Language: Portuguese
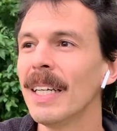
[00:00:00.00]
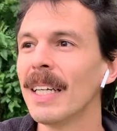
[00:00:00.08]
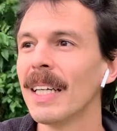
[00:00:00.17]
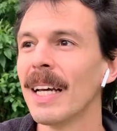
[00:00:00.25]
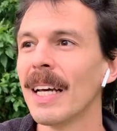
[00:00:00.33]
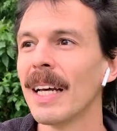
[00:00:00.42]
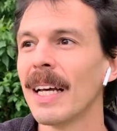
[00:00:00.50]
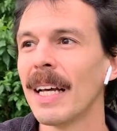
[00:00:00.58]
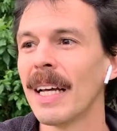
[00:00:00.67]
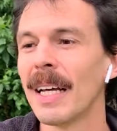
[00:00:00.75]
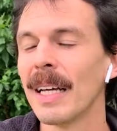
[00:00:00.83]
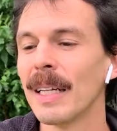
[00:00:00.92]

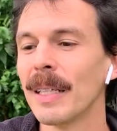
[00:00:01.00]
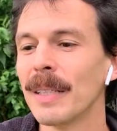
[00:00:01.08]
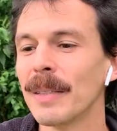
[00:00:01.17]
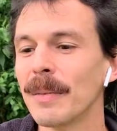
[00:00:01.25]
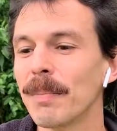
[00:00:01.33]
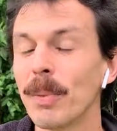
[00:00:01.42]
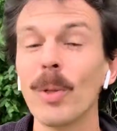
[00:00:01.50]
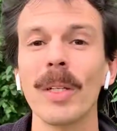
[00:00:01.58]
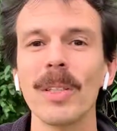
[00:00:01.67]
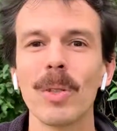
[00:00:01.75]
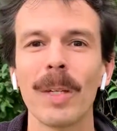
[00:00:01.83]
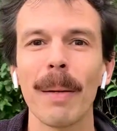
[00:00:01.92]
É, por
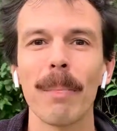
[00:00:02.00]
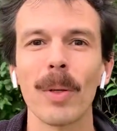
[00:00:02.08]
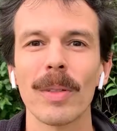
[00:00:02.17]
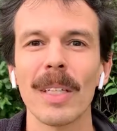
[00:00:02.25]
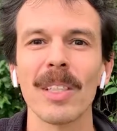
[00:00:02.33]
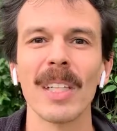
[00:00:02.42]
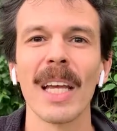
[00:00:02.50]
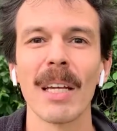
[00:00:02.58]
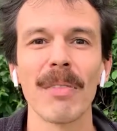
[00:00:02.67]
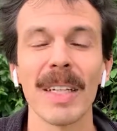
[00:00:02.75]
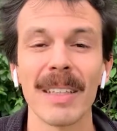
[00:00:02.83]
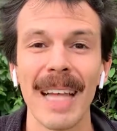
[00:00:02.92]
isso que é importante se
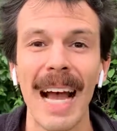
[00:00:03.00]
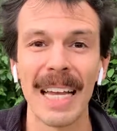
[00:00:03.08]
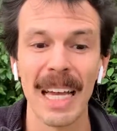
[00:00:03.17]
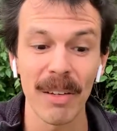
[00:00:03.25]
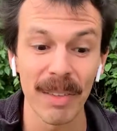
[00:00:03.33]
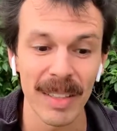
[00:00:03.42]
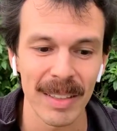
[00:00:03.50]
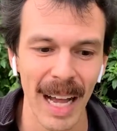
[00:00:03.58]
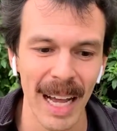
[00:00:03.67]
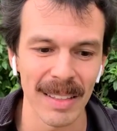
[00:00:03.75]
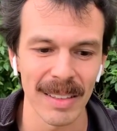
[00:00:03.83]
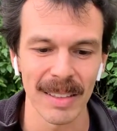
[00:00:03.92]
reinventar e
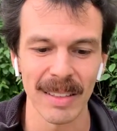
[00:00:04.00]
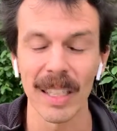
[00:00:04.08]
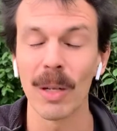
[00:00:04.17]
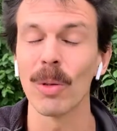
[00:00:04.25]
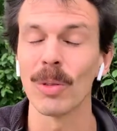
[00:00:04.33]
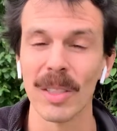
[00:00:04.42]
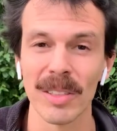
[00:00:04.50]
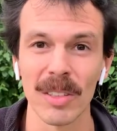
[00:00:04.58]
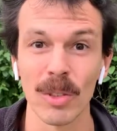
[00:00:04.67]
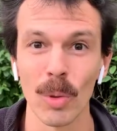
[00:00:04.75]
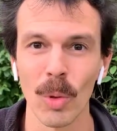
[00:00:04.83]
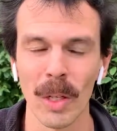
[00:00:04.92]
reinventar esses ciclos, esses
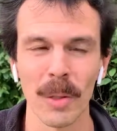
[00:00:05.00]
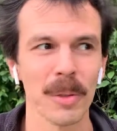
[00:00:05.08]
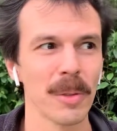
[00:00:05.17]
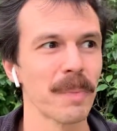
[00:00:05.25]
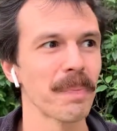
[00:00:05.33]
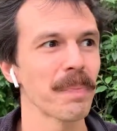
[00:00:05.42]
núcleos